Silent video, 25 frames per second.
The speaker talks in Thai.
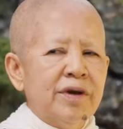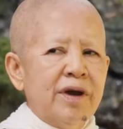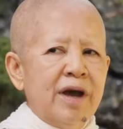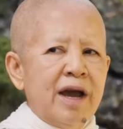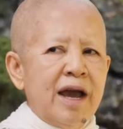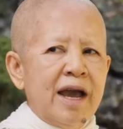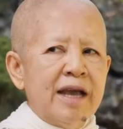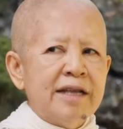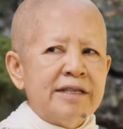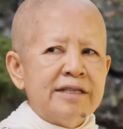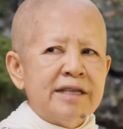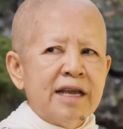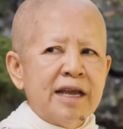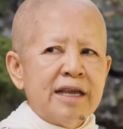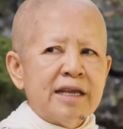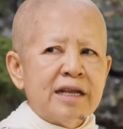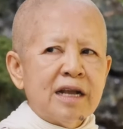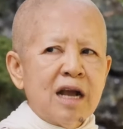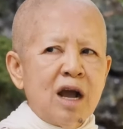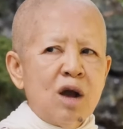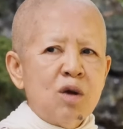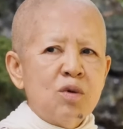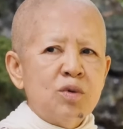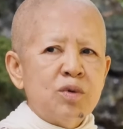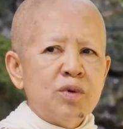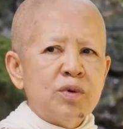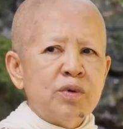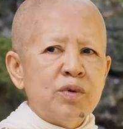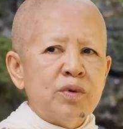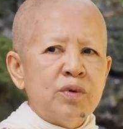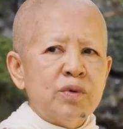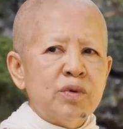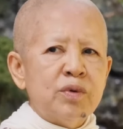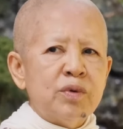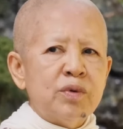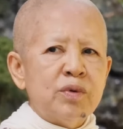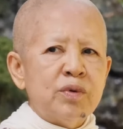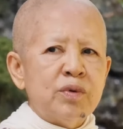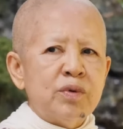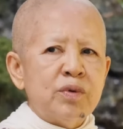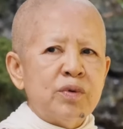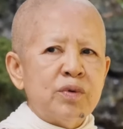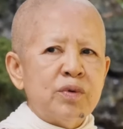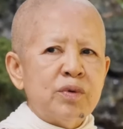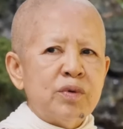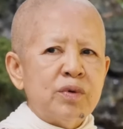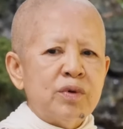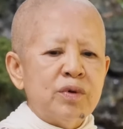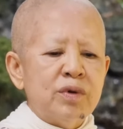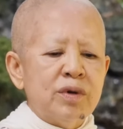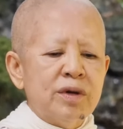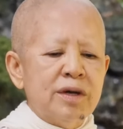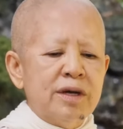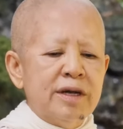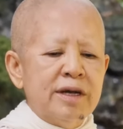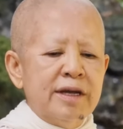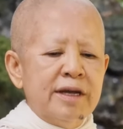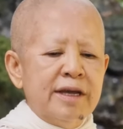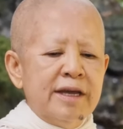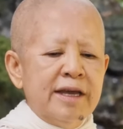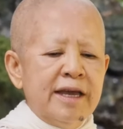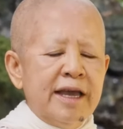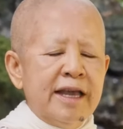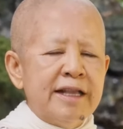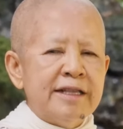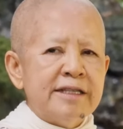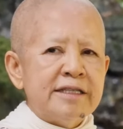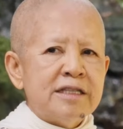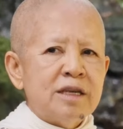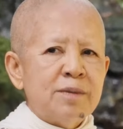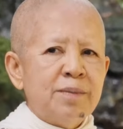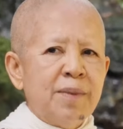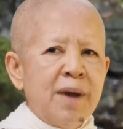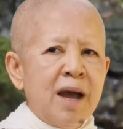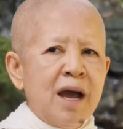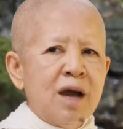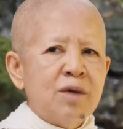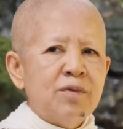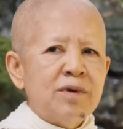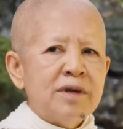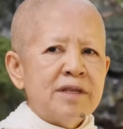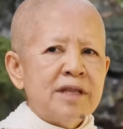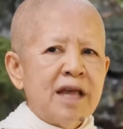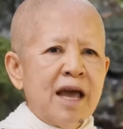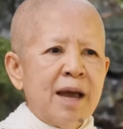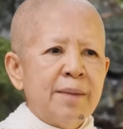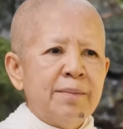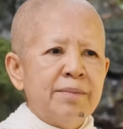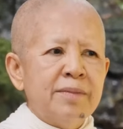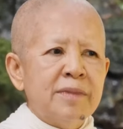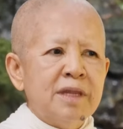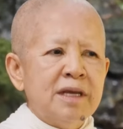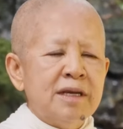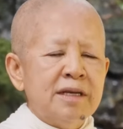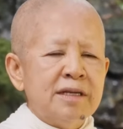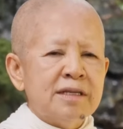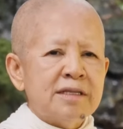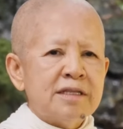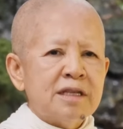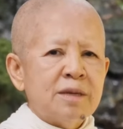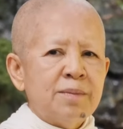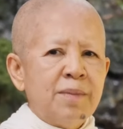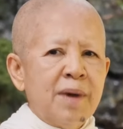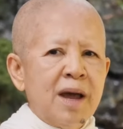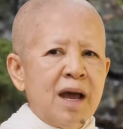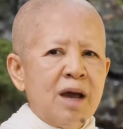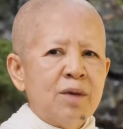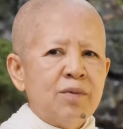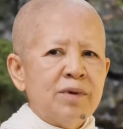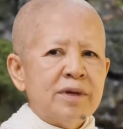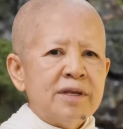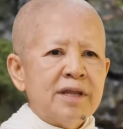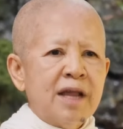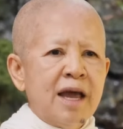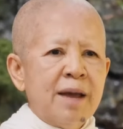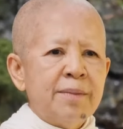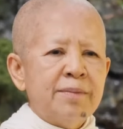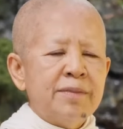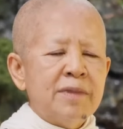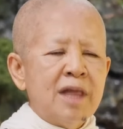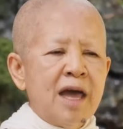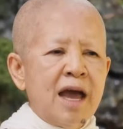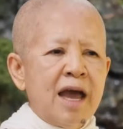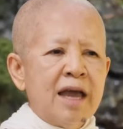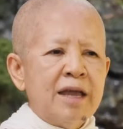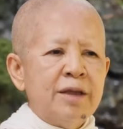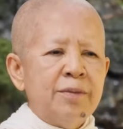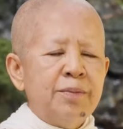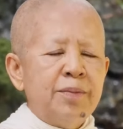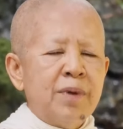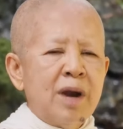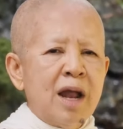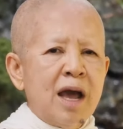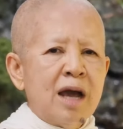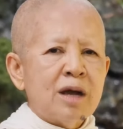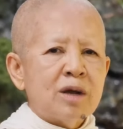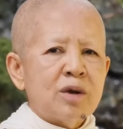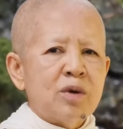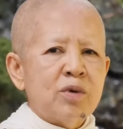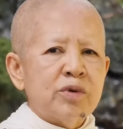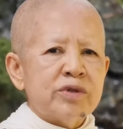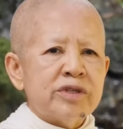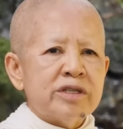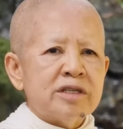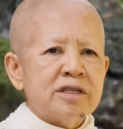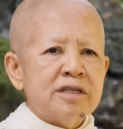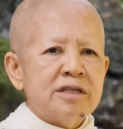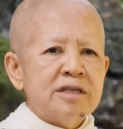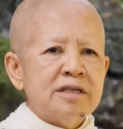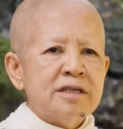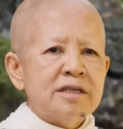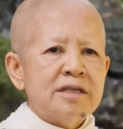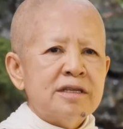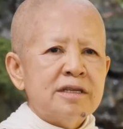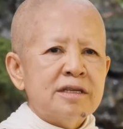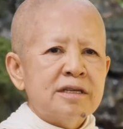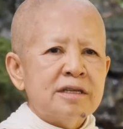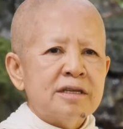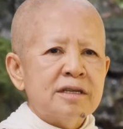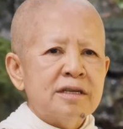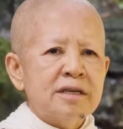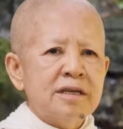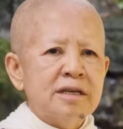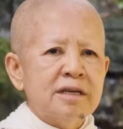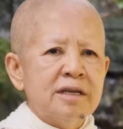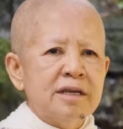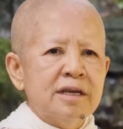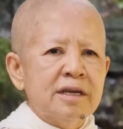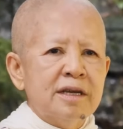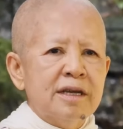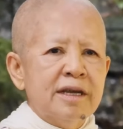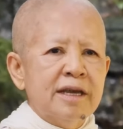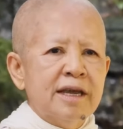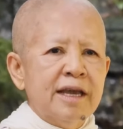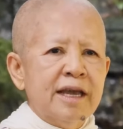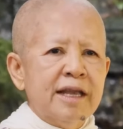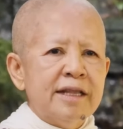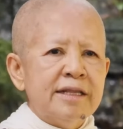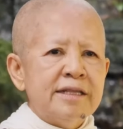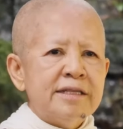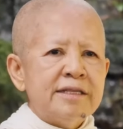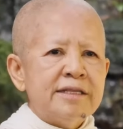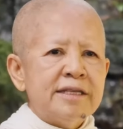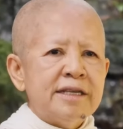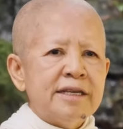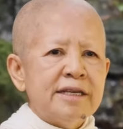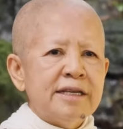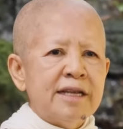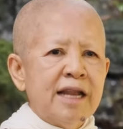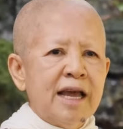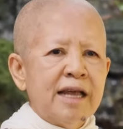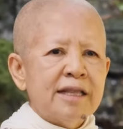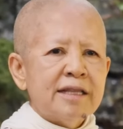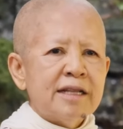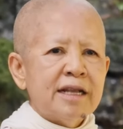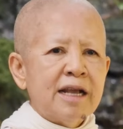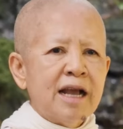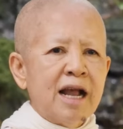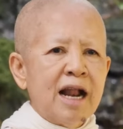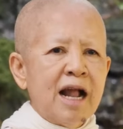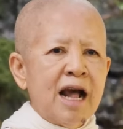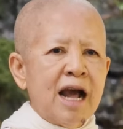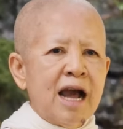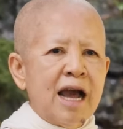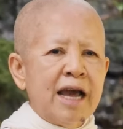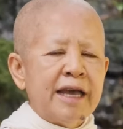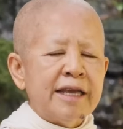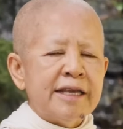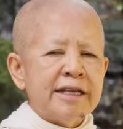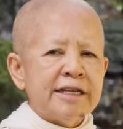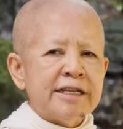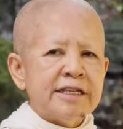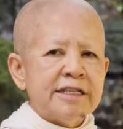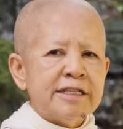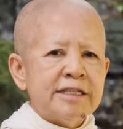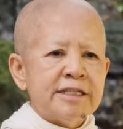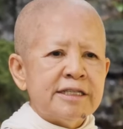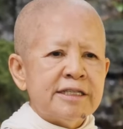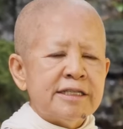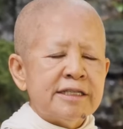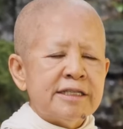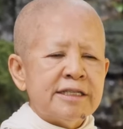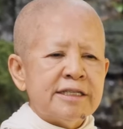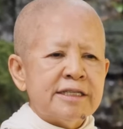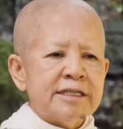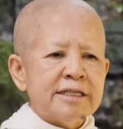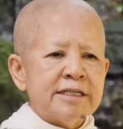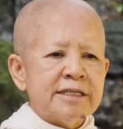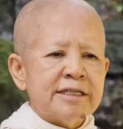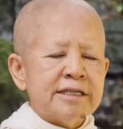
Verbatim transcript: หายใจเข้ารู้เห็นสภาวธรรมหนึ่งสภาวธรรมใดปรากฏขึ้นเห็นสิ่งนั้นคลายคืน